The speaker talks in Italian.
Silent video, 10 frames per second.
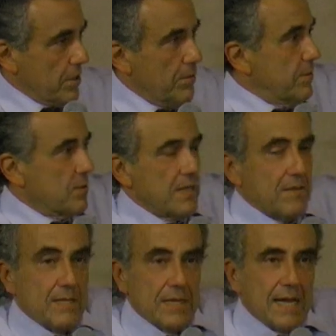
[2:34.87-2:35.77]
Quindi potete
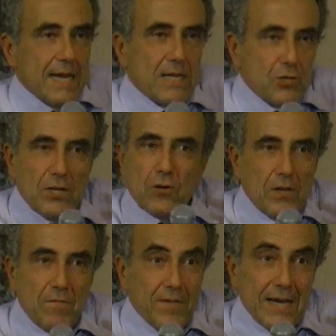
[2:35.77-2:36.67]
vedere anche i
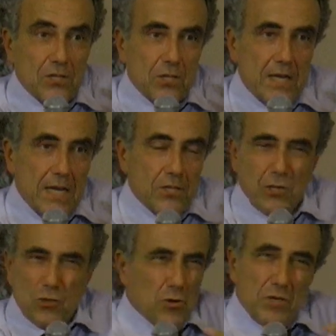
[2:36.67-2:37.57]
circoli vivaci, ce
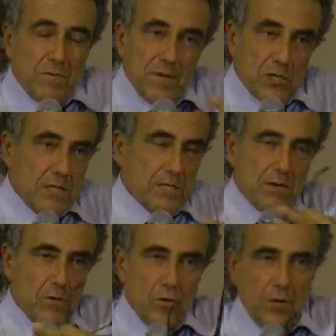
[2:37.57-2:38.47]
ne sono di vivacissimi,
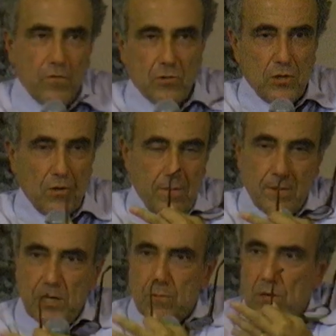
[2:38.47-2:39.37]
alcuni forse non,
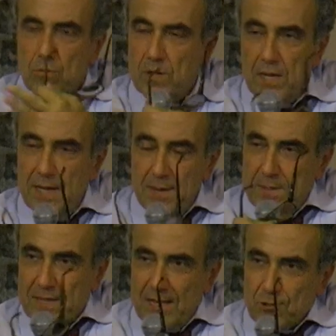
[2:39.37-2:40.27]
cioè,
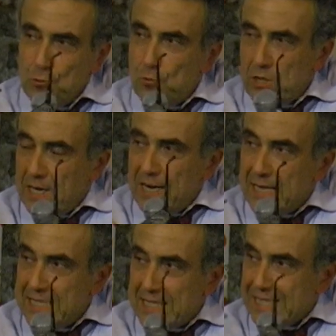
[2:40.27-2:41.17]
per aggiungere alla
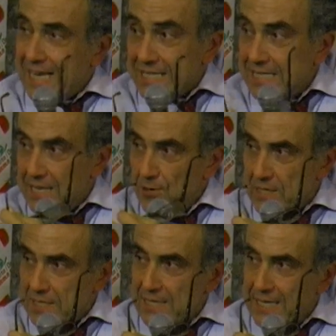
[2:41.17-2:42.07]
lista, Sassari io la
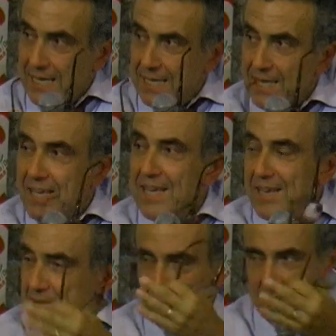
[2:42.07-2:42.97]
sentirei,
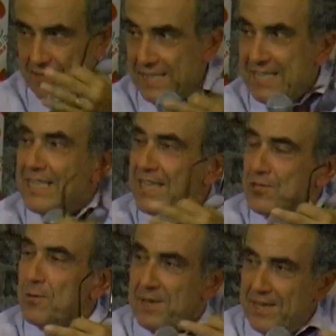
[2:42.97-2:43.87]
ce la sentite,
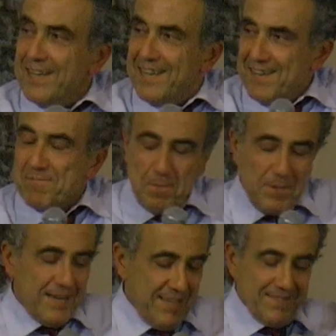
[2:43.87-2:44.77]
insomma, eh, eh, va
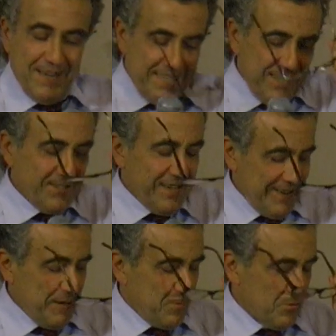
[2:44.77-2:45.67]
bene, Esra esatto, ha detto, eh,
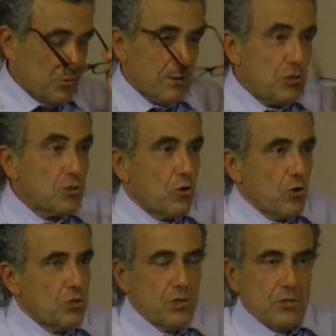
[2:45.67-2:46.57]
appunto, ci
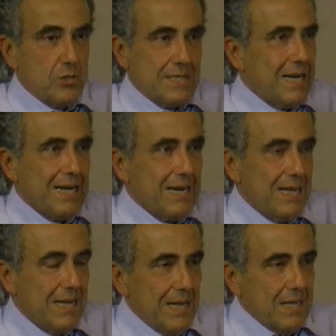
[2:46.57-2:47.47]
sono, ci sta,
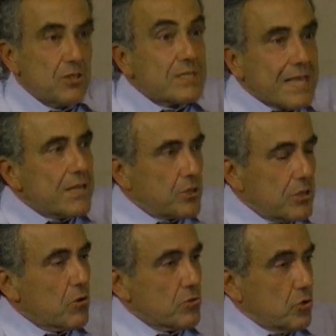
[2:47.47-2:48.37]
ci sta il
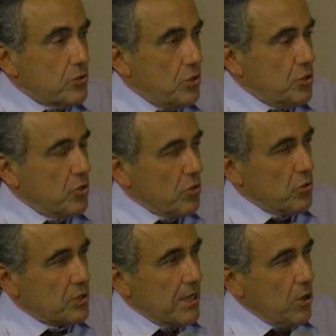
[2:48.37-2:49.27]
circolo di
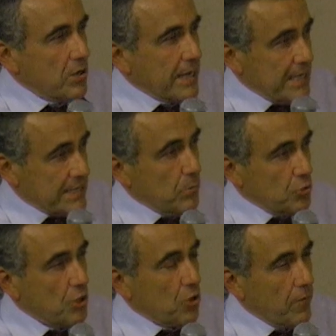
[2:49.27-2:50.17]
Gioiosa Ionica, essere un
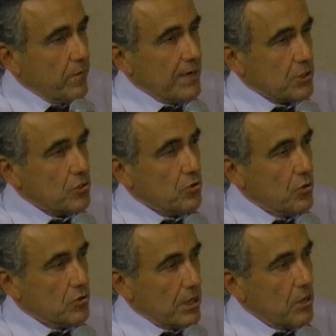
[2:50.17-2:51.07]
circolo vivace a
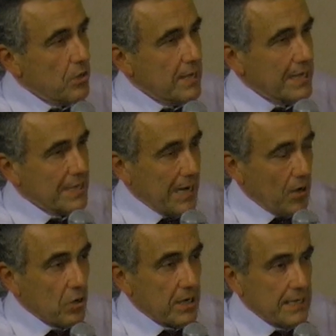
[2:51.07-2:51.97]
Gioiosa Ionica nella
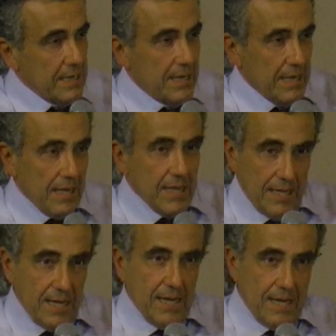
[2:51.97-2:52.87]
Locride,
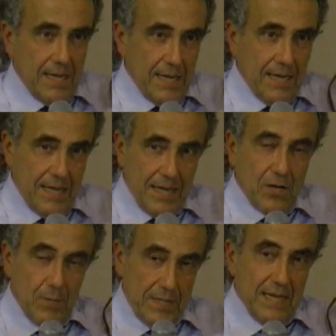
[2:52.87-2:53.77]
eh,
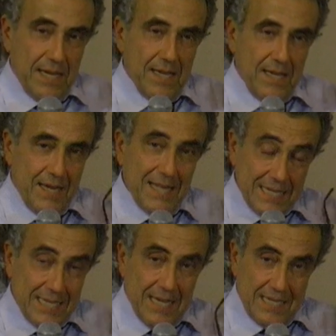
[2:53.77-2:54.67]
come dire,
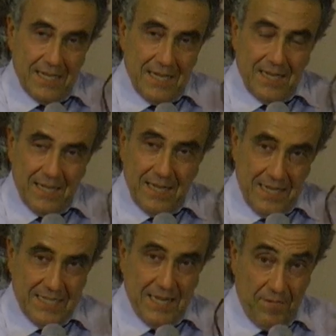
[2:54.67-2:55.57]
rischia essere,
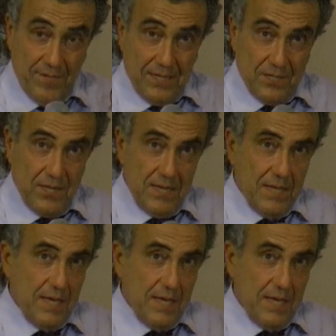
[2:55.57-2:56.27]
essere vivace.